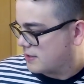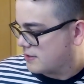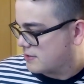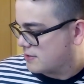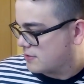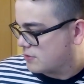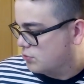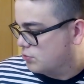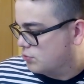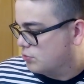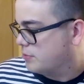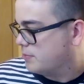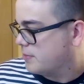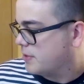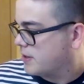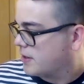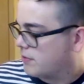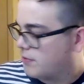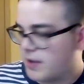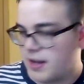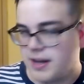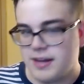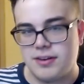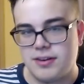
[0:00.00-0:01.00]
ganz cool. Mir
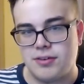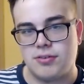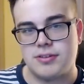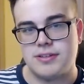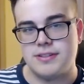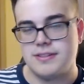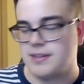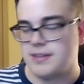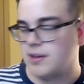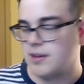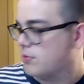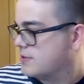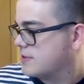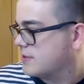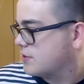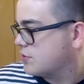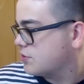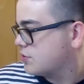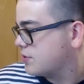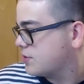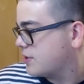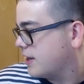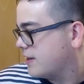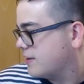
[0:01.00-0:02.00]
gefällt auch diese
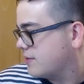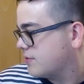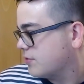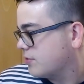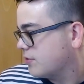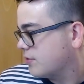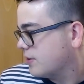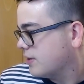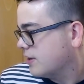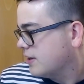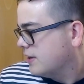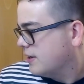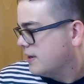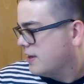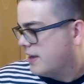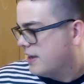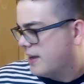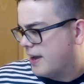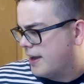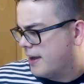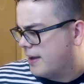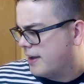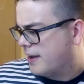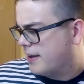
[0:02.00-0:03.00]
Außengestaltung.
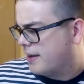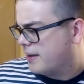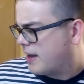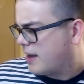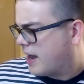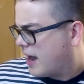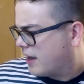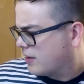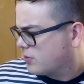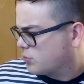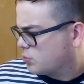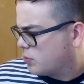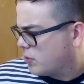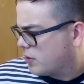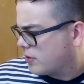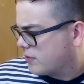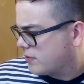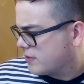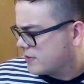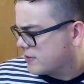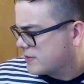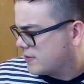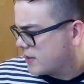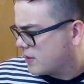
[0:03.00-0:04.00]
Ein Artwork,
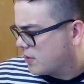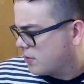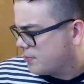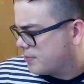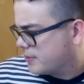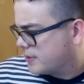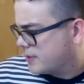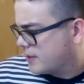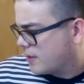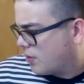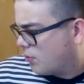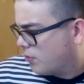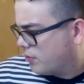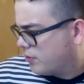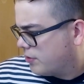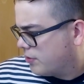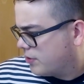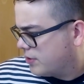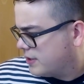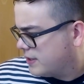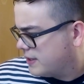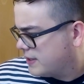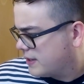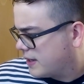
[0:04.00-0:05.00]
was wir glaube ich auch noch
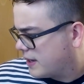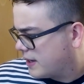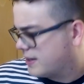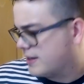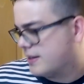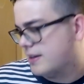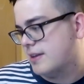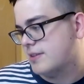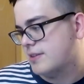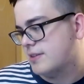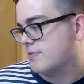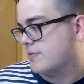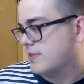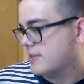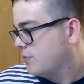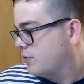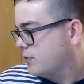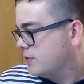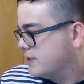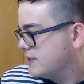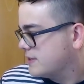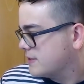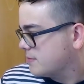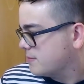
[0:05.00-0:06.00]
nicht hatten, also was für
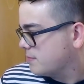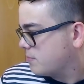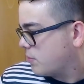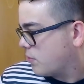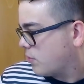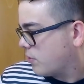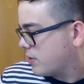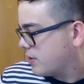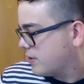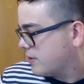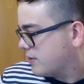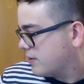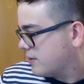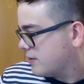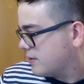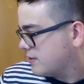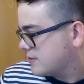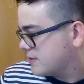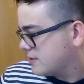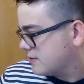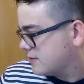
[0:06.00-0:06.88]
diesen Blog äh,